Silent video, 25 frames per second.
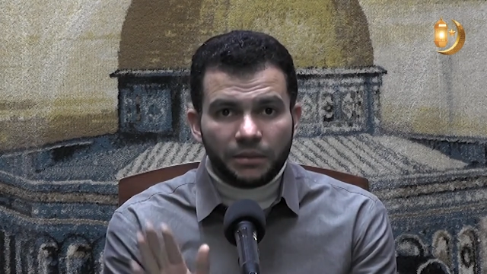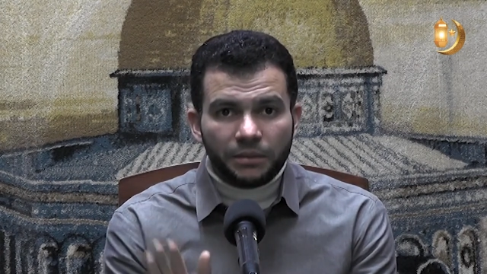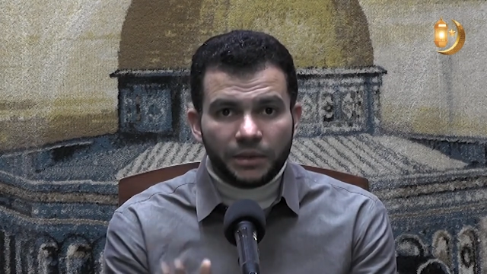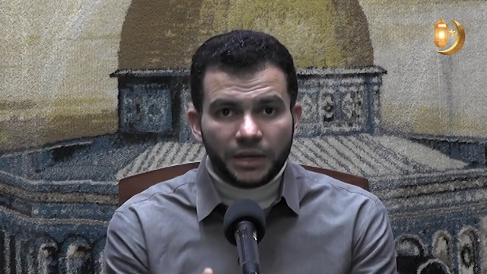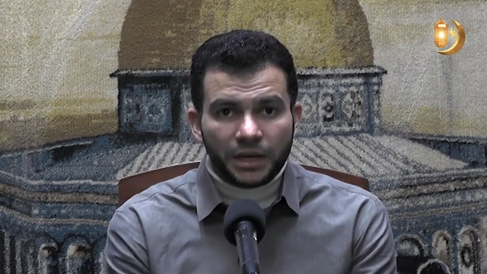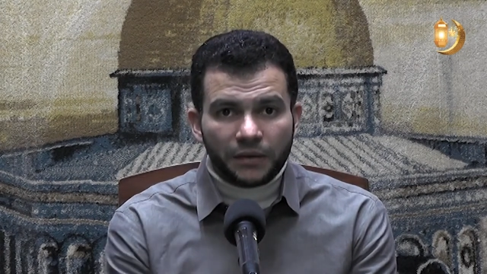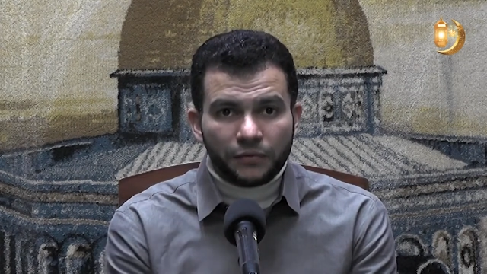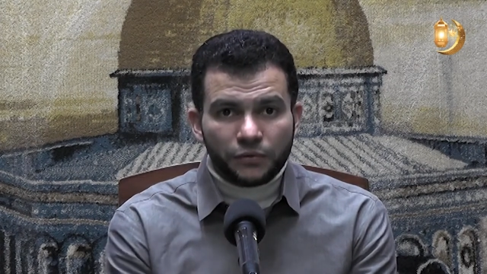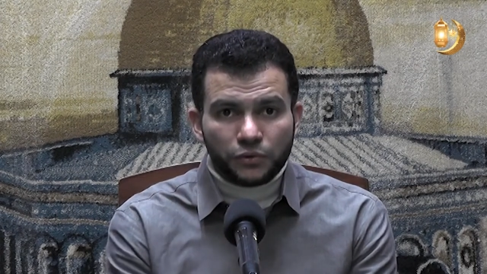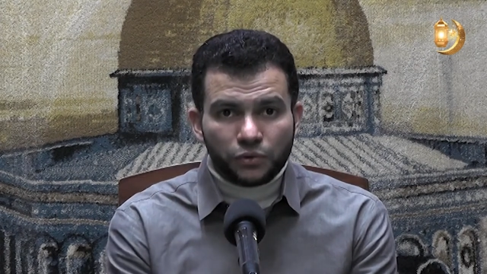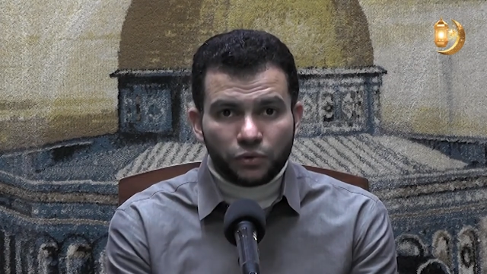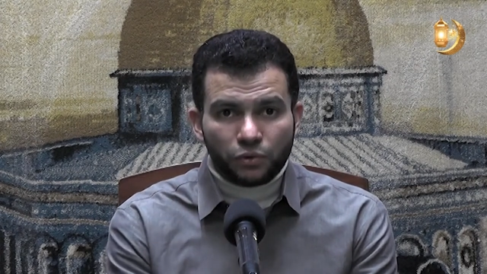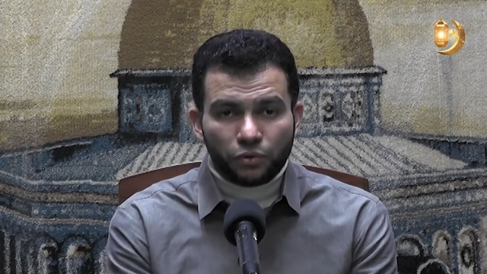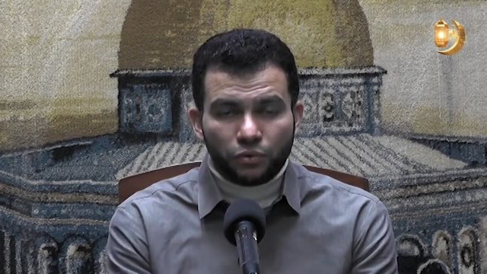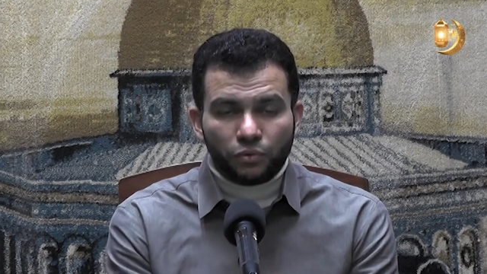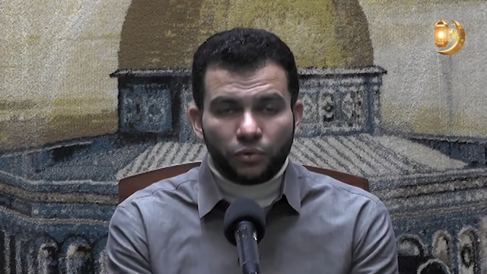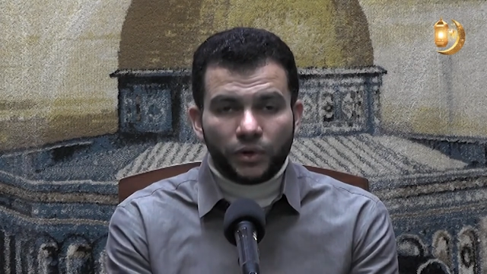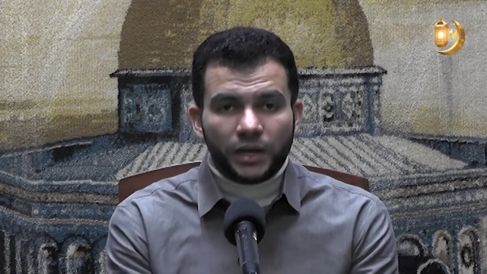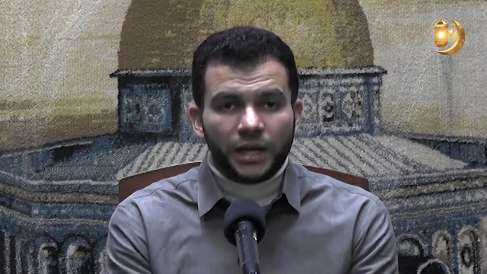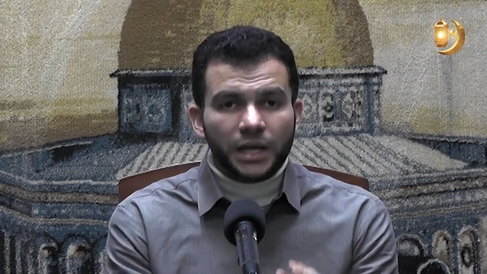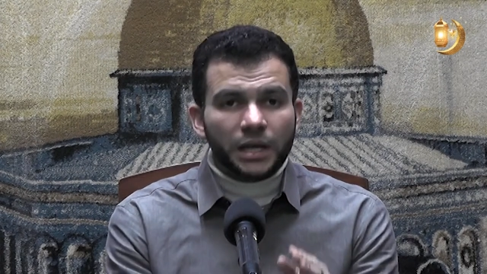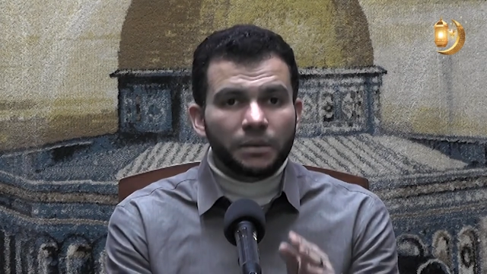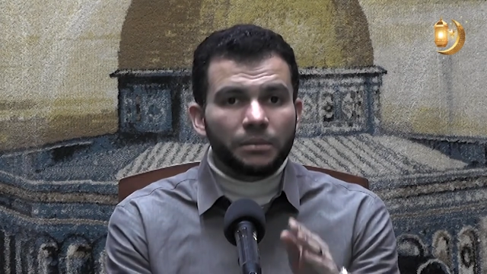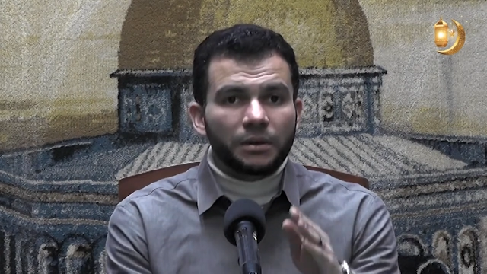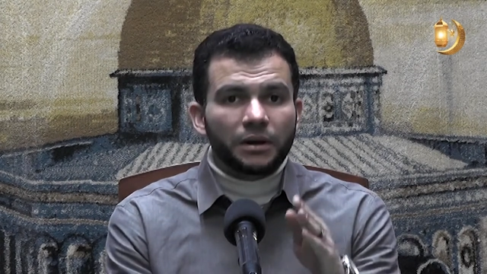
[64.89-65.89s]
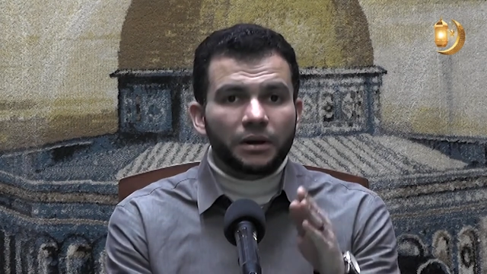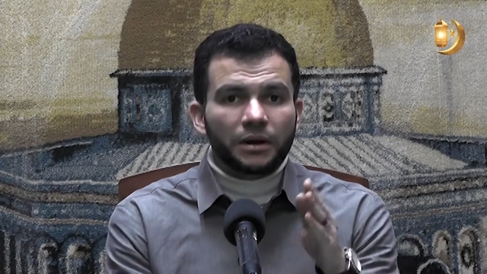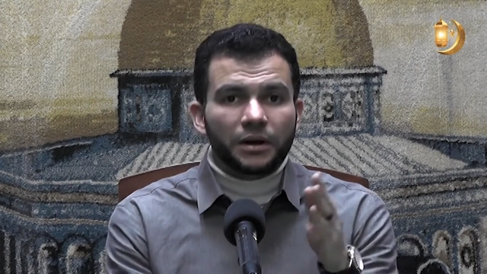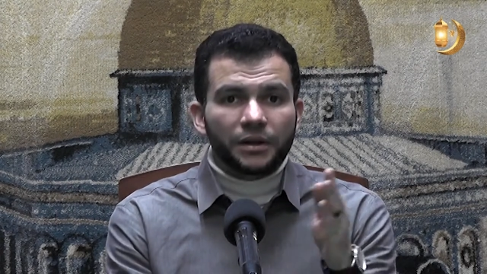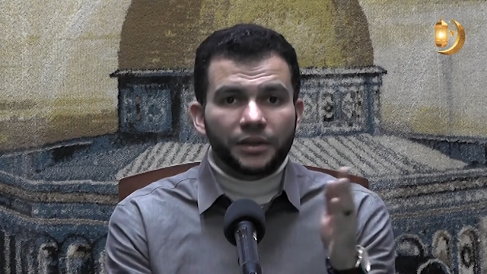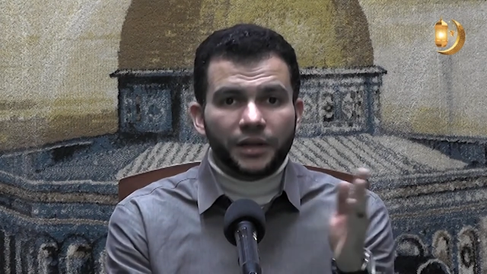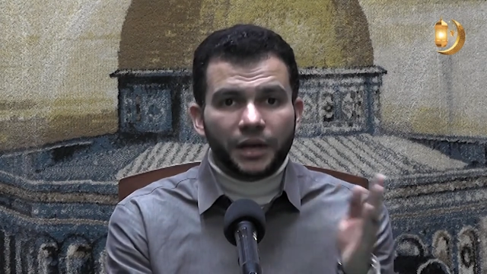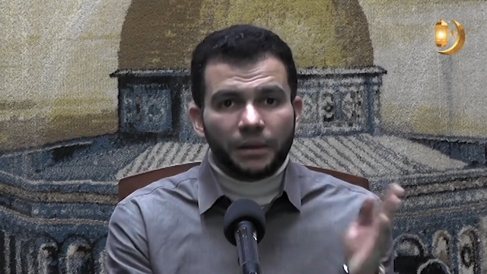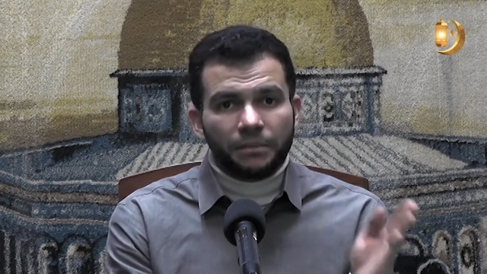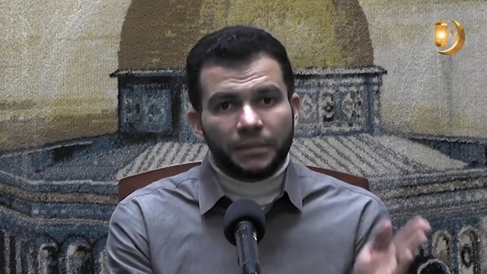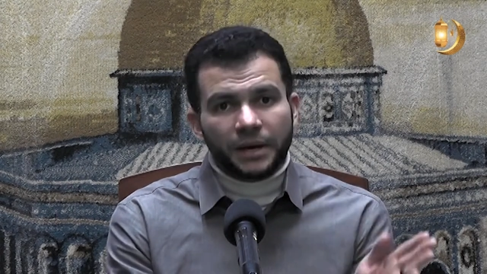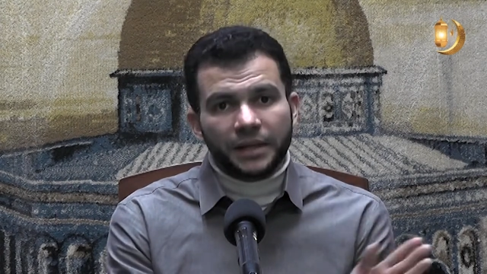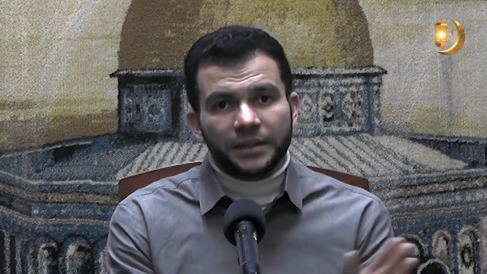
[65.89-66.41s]
بيفسد ويجب
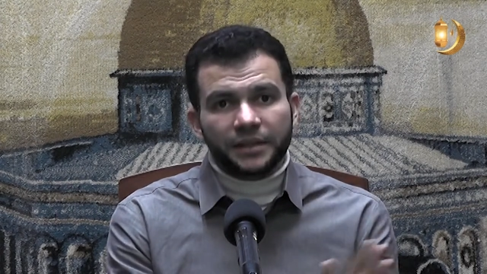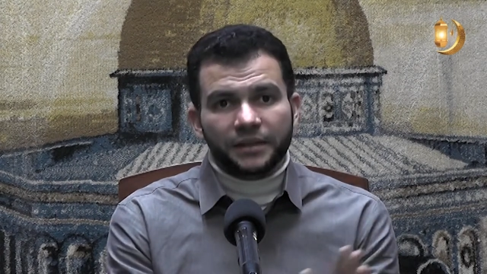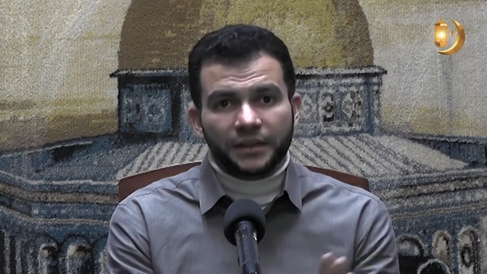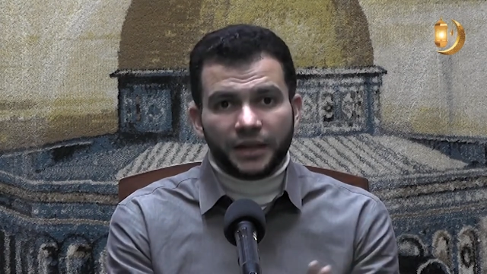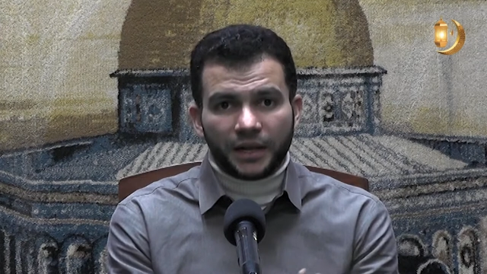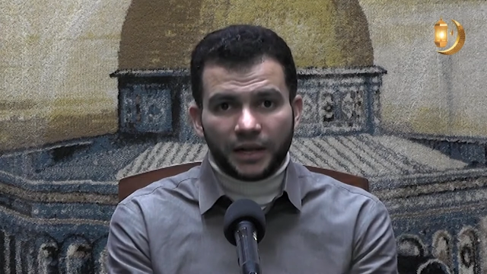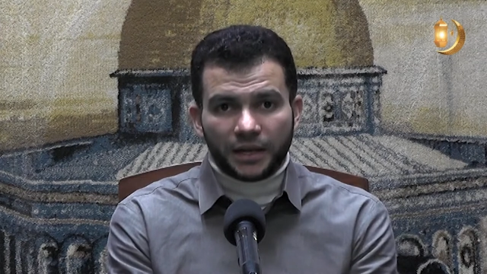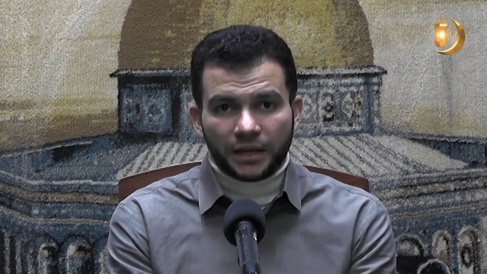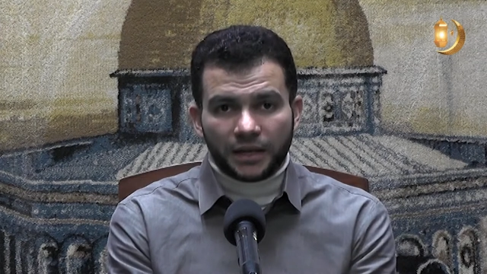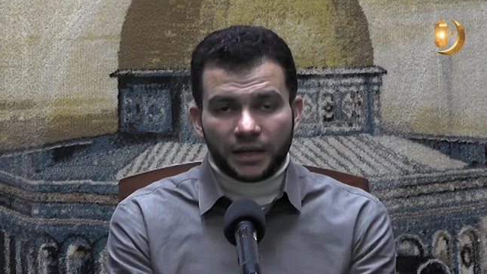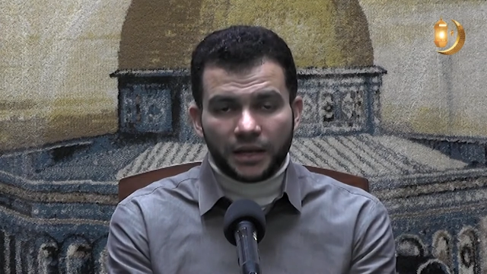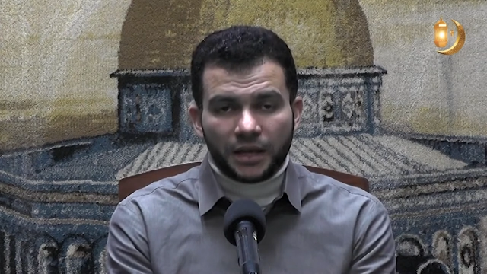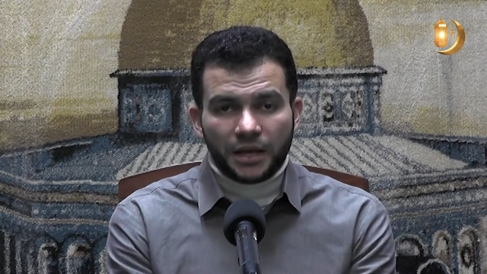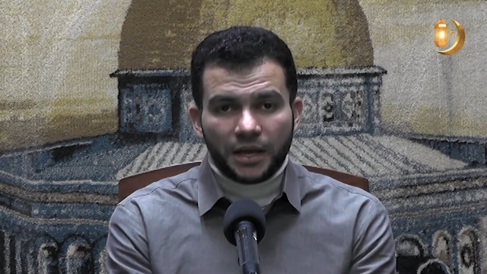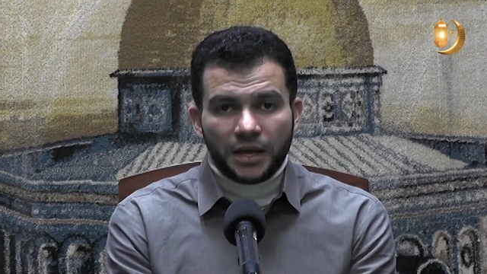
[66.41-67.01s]
القضاء بعد ذلك